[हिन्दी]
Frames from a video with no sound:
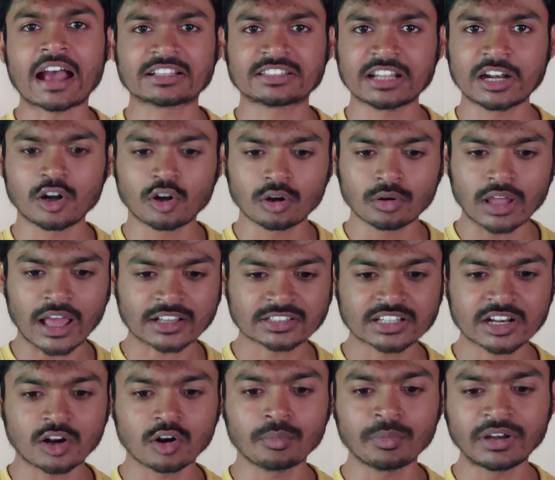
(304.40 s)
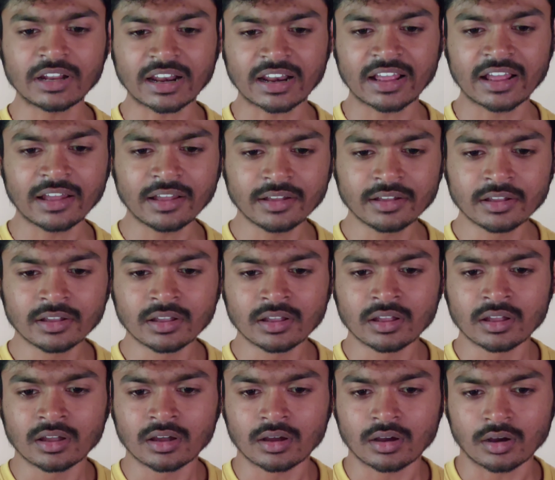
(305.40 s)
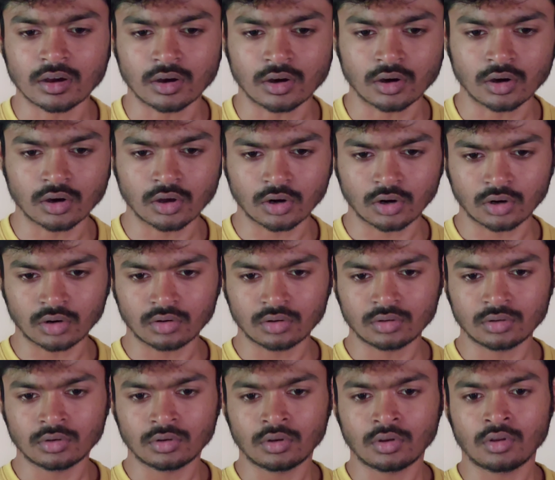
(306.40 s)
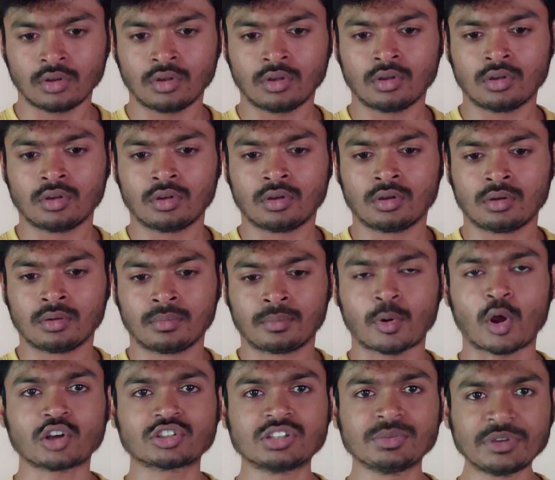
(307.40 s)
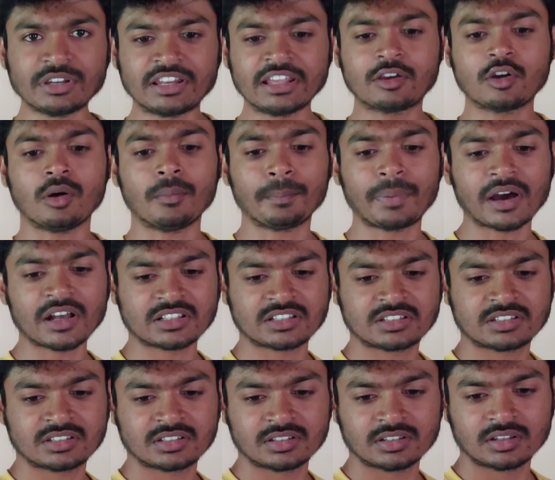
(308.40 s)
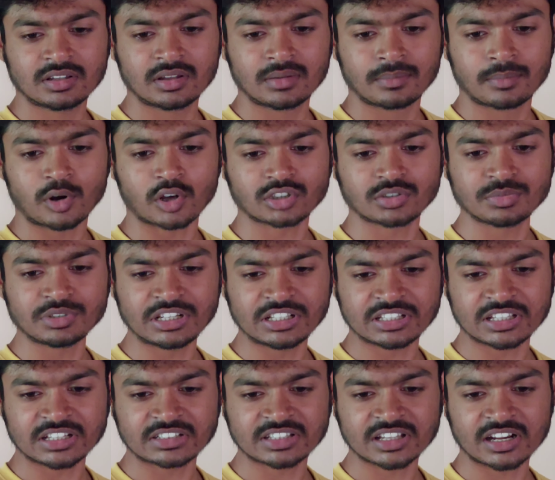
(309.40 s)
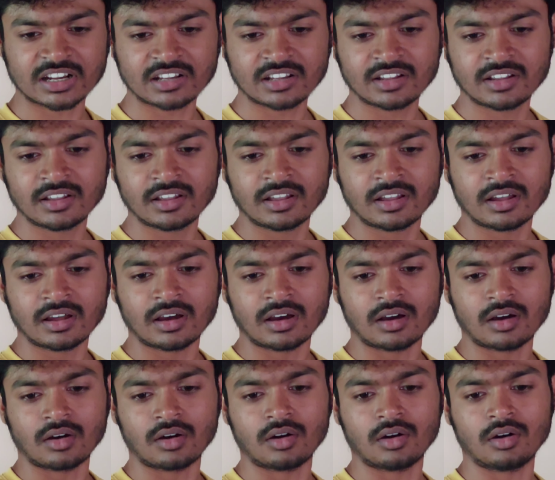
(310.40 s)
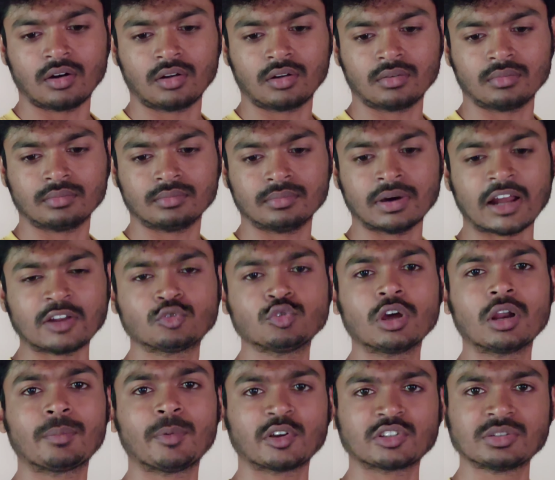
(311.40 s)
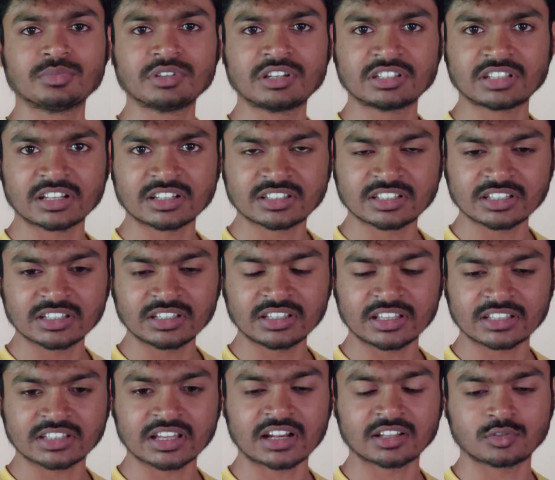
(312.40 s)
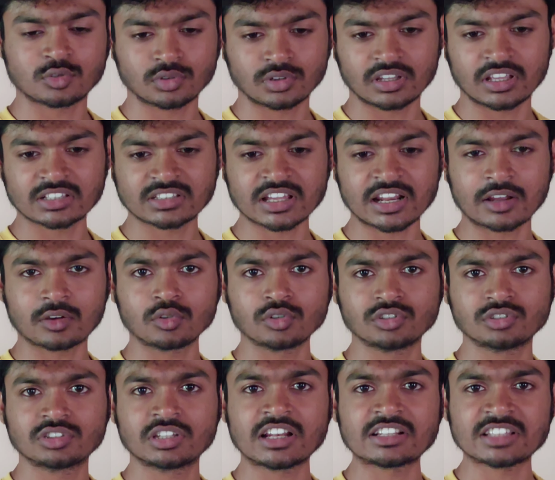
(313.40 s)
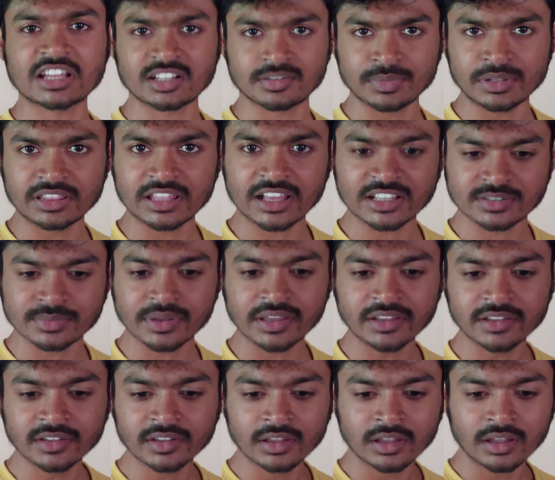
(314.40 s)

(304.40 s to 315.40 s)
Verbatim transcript: एक्सेलरोमीटर है और प्रॉक्सिमिटी कॉम्पास प्रॉक्सिमिटी सेंसर और वर्चुअल प्रॉक्सिमिटी सेंसिंग ये सारे ये सारे कुछ सेंसर्स मिलता है इसमें